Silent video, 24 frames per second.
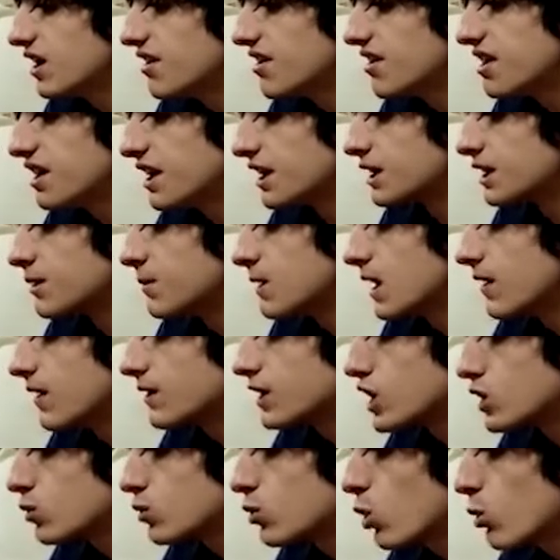y que si
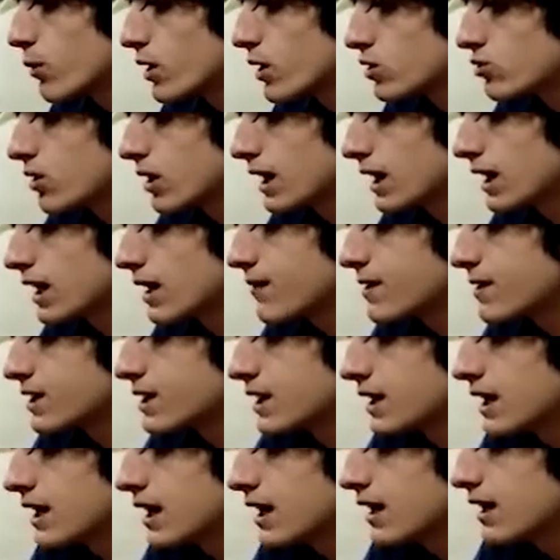mirabas al suelo veías una caída
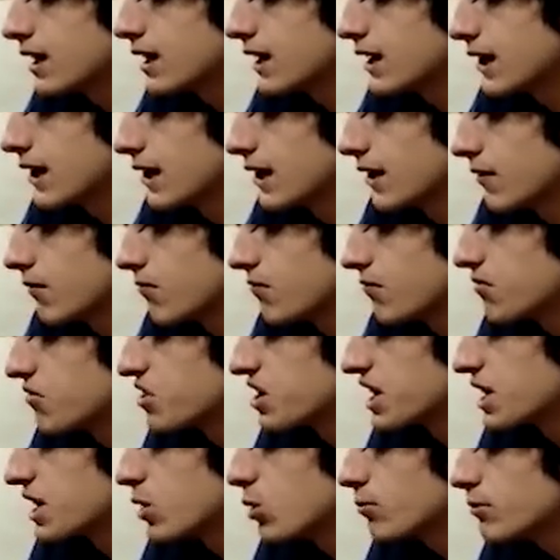vertical de un
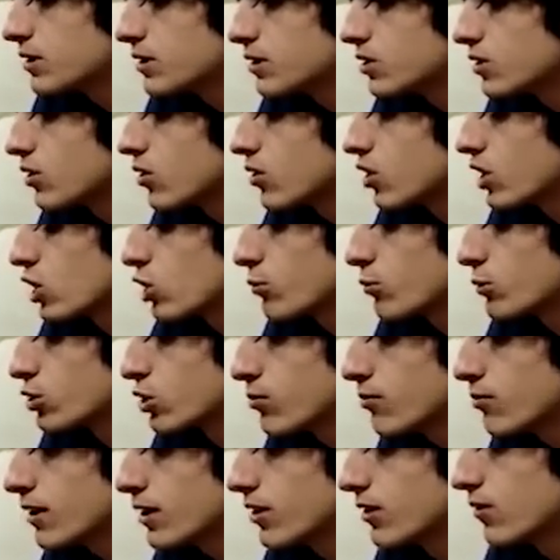kilómetro, kilómetro
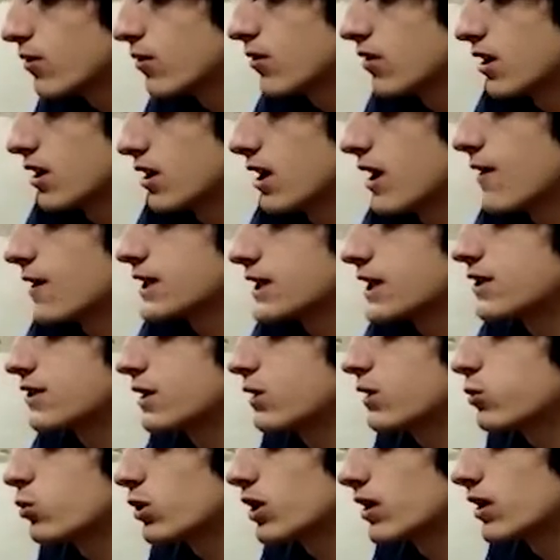y medio. Era bastante
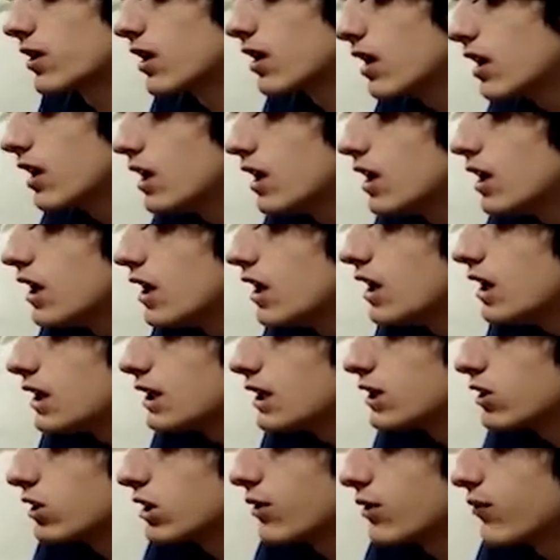altura.
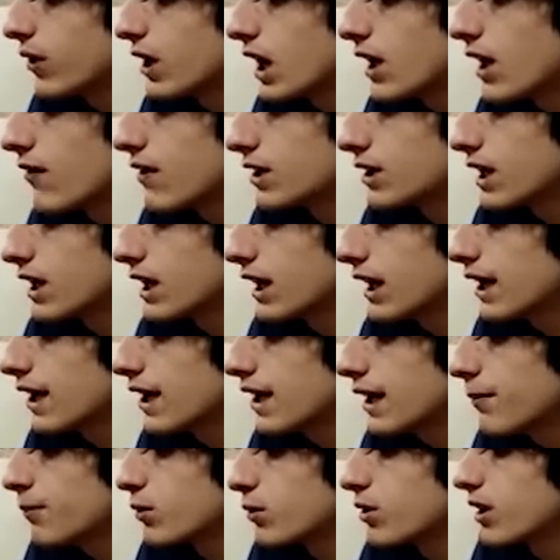Si no te fijabas en la
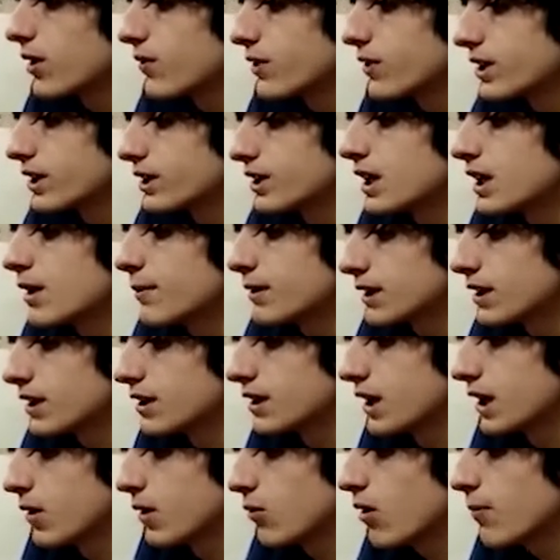caída, pues las vistas eran
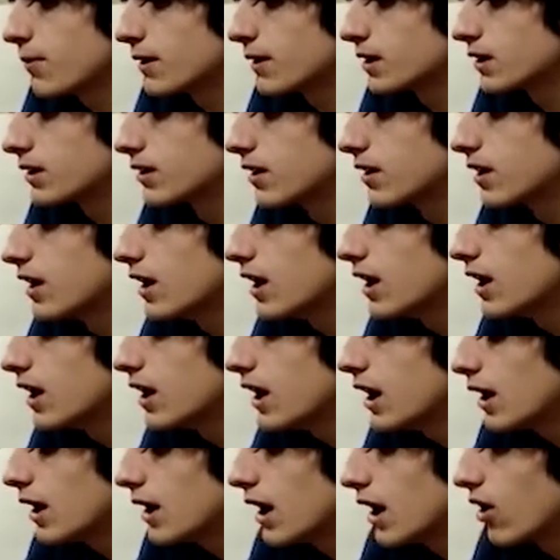bastante guapas.
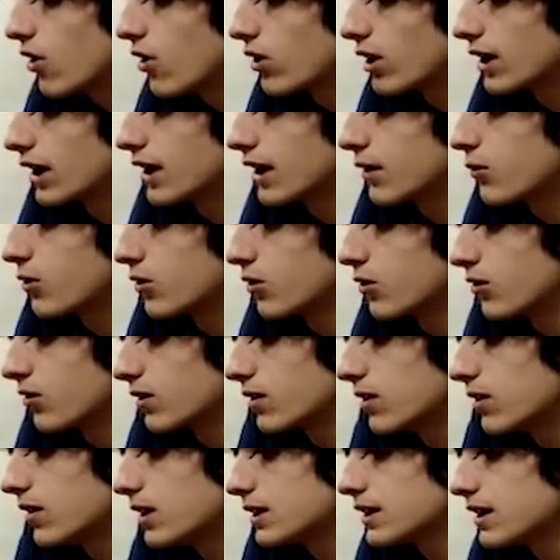Aunque, bueno,
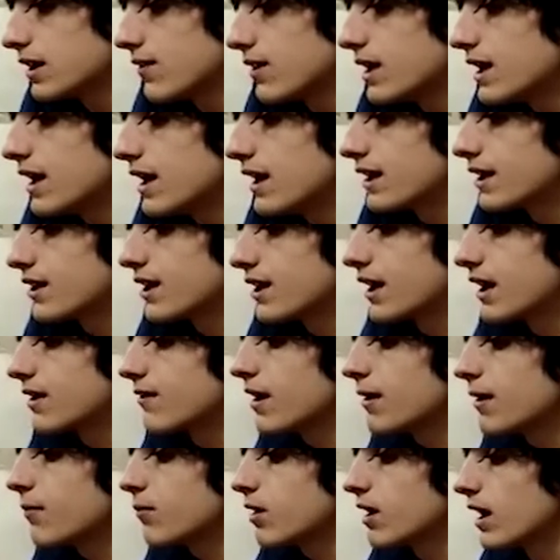se veía desde
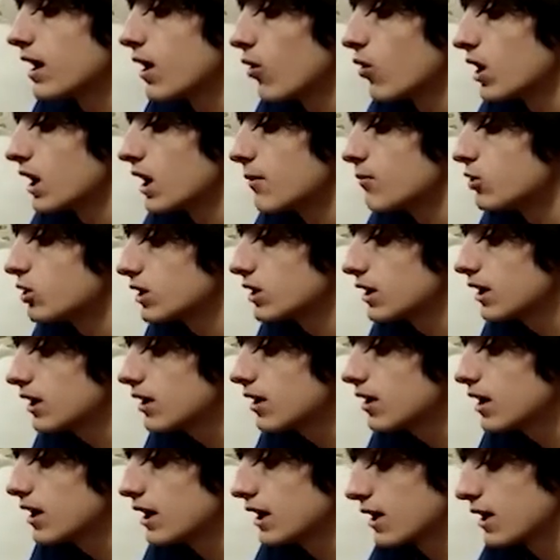arriba el lago de la Mosca,
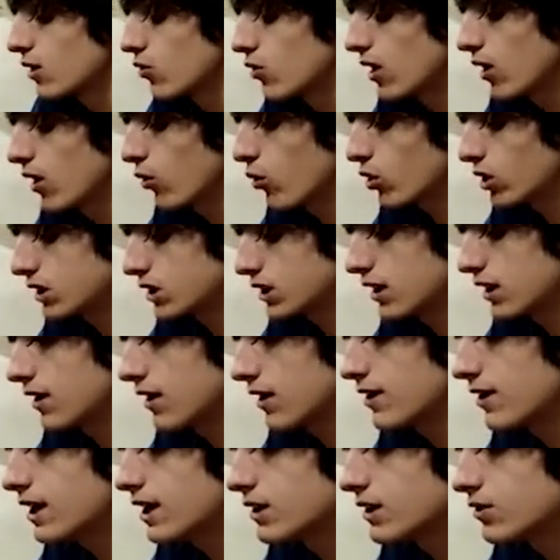que era un lago que
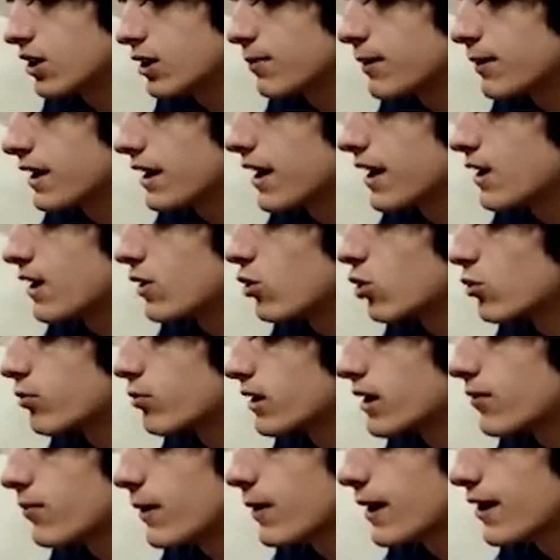había en una esplanada
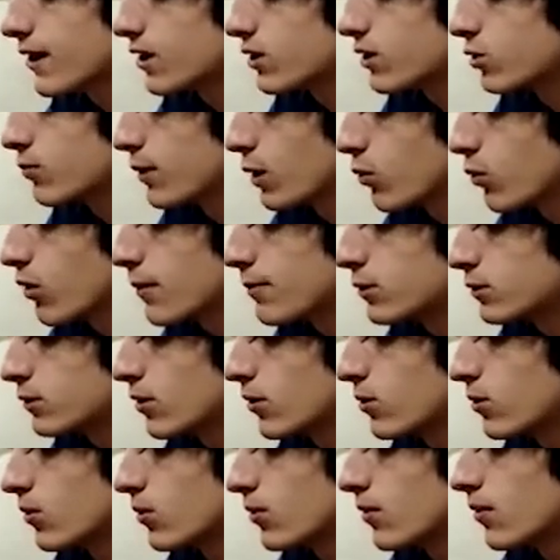enorme, verde, súper guapo
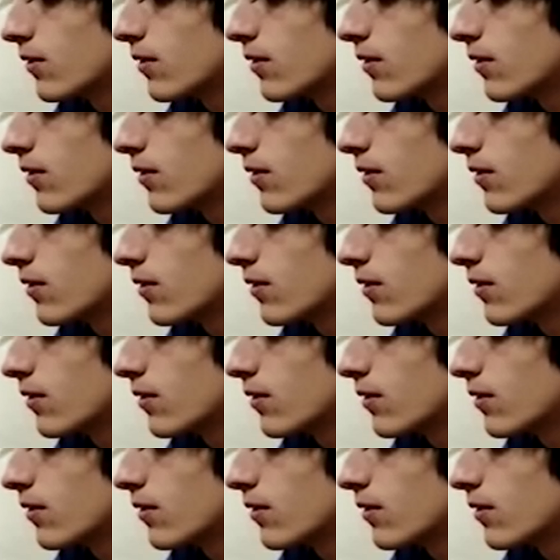todo.